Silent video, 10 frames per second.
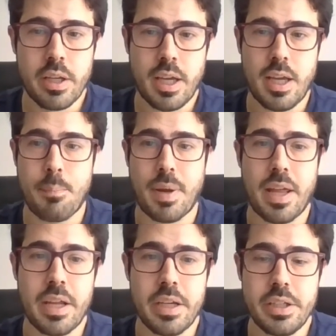que,
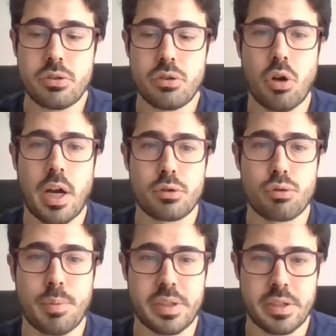para dar inicio a
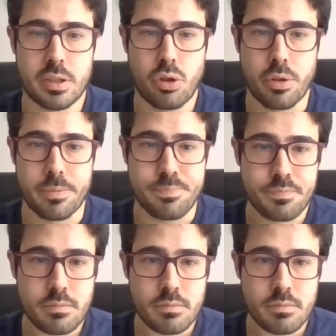su presentación.